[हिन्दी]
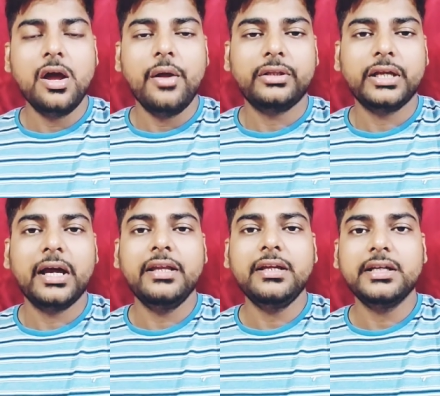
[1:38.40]

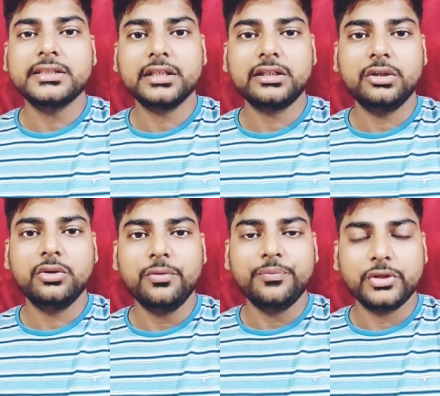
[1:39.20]
तैयारी कर सकते
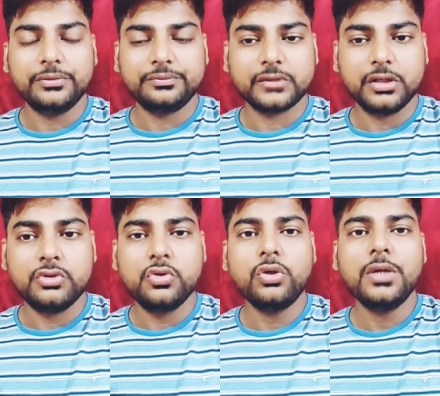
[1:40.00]
हो
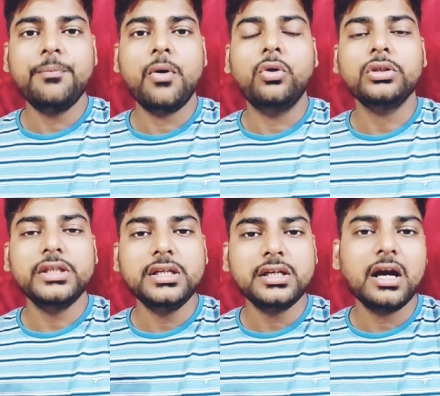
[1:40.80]
जो कि बहुत
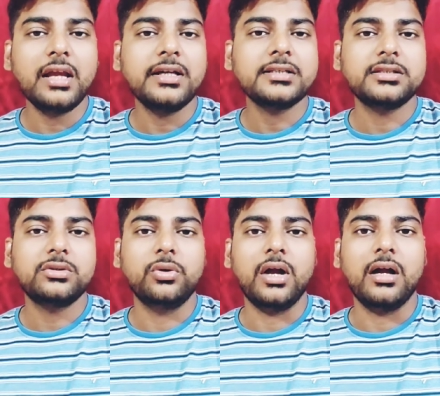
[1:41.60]
ही कारगर सिद्ध
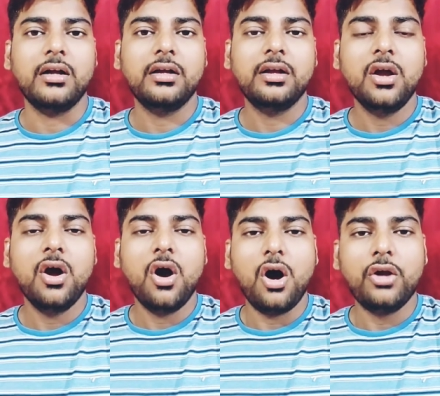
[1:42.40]
होगा
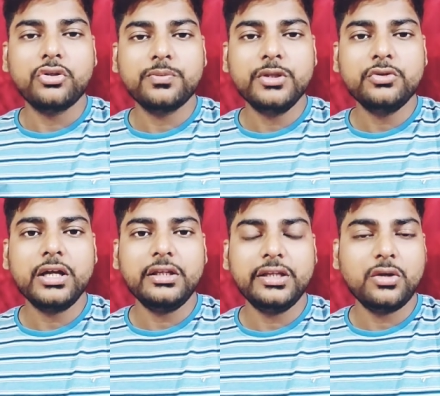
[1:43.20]
और उसमें जो
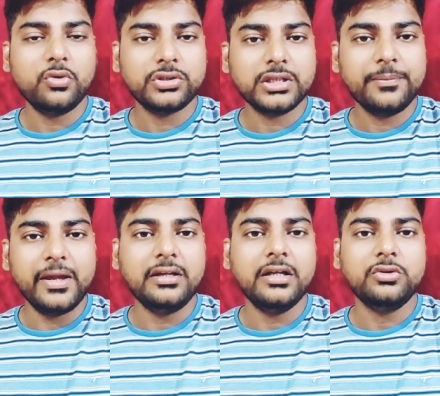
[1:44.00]
है देखिए क्वेश्चन
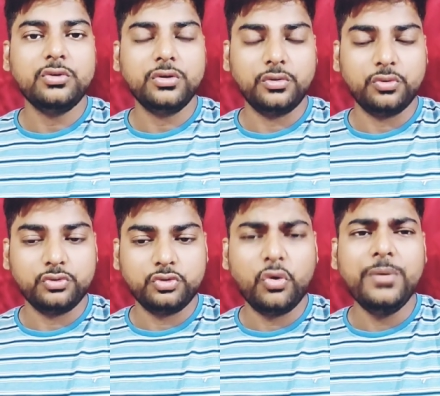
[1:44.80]
बैंक का जो
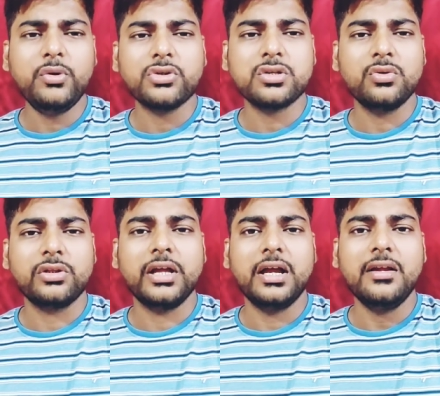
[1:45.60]
कोई भी क्वेश्चन
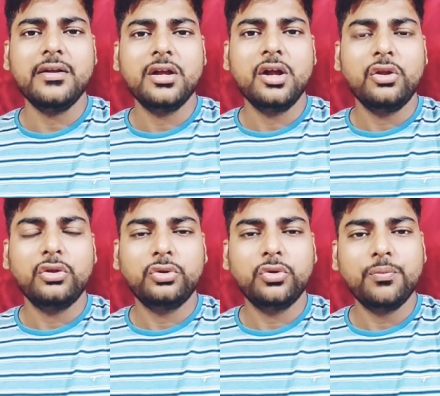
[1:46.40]
होता है
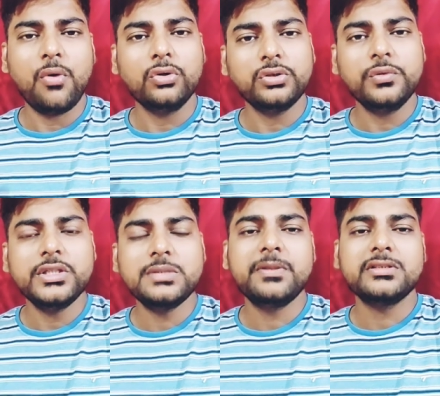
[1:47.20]
तो बहुत ही
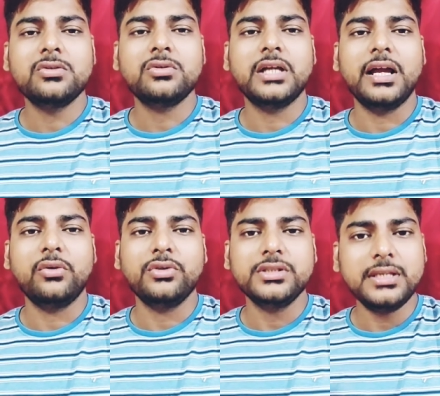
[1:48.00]
स्पेशल होता है
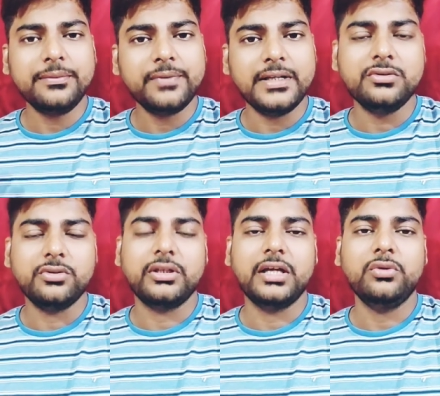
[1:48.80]
कॉन्सेप्ट वाइज
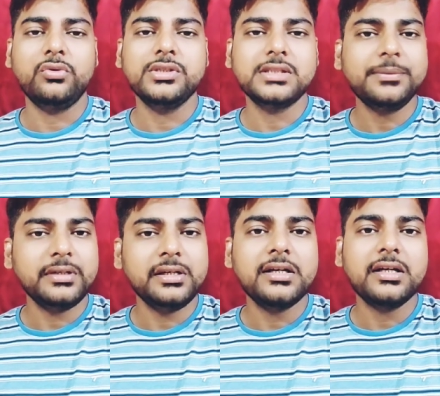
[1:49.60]
होता है तो कॉन्सेप्ट
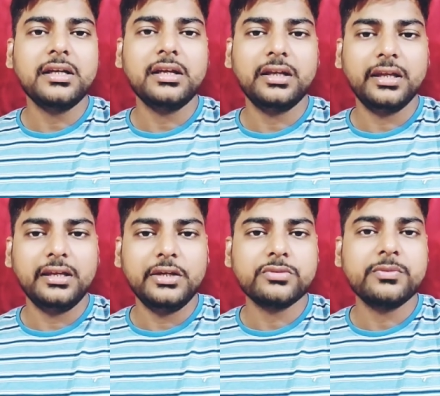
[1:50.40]
क्लियर के
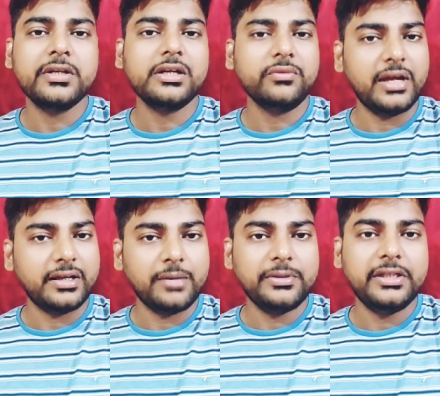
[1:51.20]
लिए उसमें एक
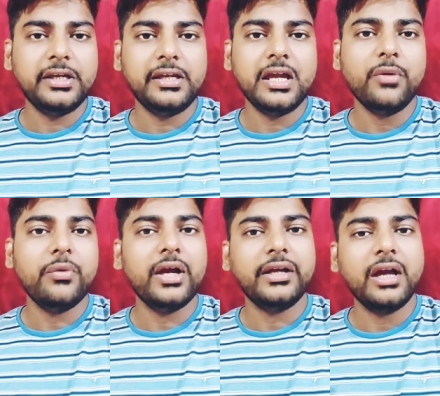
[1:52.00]
व्याख्या भी दी गई है
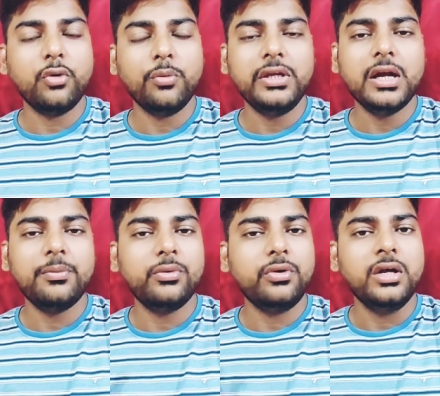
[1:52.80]
व्याख्या को भी आपको